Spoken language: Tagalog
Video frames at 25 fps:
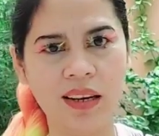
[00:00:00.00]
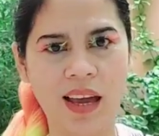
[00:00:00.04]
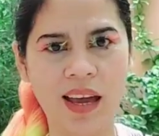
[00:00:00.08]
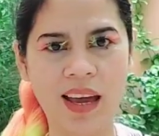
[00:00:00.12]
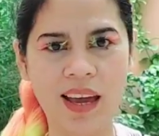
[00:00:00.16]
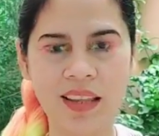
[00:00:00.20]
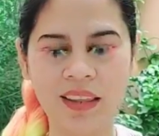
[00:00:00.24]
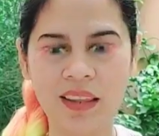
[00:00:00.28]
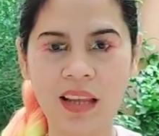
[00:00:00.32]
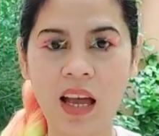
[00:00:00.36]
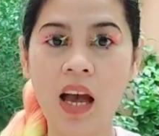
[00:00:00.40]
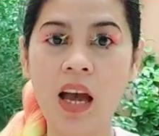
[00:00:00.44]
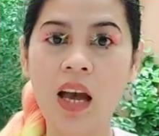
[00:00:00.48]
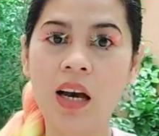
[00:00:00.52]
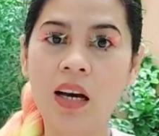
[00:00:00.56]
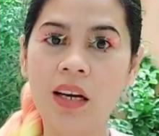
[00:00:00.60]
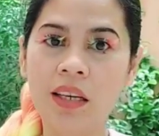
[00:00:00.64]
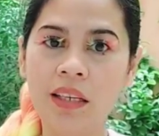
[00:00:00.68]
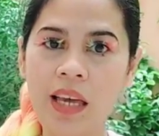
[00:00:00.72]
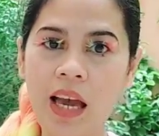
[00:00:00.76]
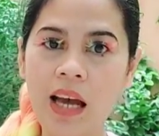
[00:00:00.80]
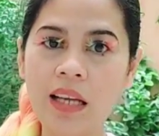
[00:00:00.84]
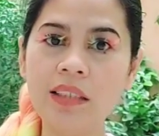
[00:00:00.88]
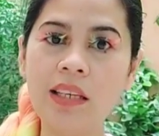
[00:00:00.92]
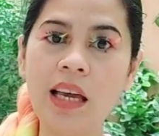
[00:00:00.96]
And
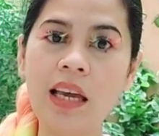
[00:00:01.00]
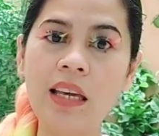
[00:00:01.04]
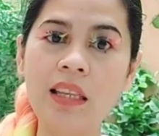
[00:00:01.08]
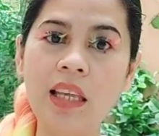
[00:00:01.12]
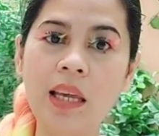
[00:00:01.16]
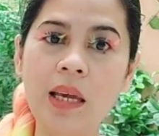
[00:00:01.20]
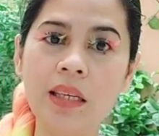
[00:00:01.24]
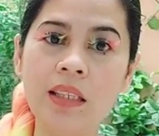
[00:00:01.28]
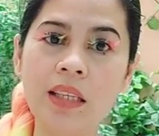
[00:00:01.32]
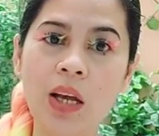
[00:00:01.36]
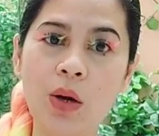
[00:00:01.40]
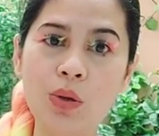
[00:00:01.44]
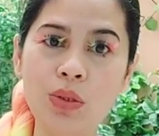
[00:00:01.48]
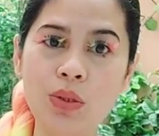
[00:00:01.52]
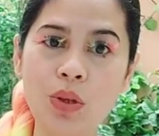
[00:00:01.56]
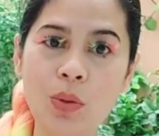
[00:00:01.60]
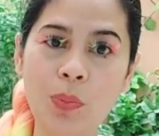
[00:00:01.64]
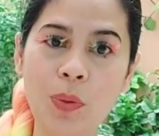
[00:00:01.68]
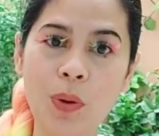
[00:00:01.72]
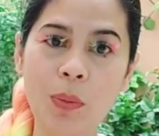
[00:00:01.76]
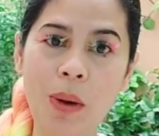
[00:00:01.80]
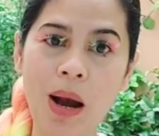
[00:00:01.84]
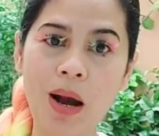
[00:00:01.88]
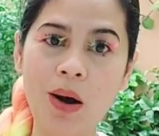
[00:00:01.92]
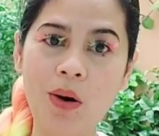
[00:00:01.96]
yan, sa hindi sa gusto po
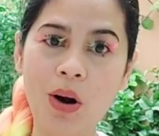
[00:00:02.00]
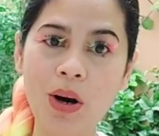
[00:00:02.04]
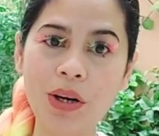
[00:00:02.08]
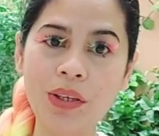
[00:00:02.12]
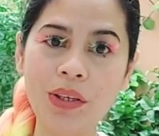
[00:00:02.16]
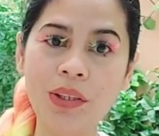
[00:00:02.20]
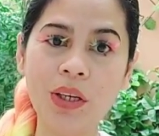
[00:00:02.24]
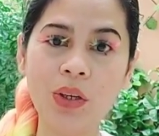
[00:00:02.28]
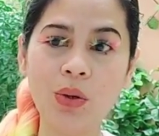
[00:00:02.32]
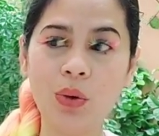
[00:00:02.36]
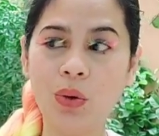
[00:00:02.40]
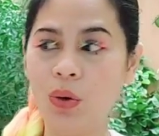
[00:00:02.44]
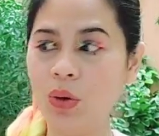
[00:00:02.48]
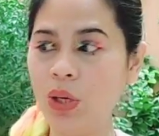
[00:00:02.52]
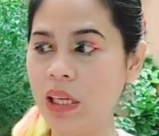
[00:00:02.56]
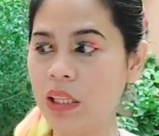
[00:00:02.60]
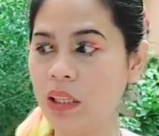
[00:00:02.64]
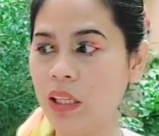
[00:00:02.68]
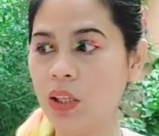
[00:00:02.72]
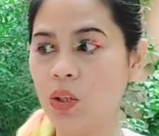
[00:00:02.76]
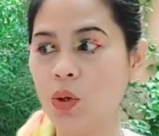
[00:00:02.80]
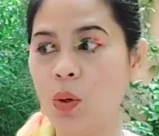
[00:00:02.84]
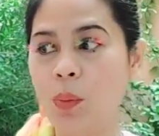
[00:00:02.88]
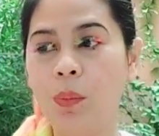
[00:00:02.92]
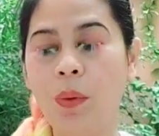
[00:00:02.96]
mag-order o
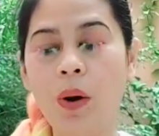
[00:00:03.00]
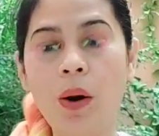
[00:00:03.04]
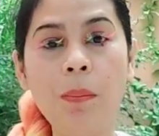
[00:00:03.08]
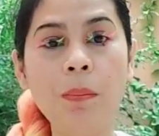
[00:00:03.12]
ulitin ko po,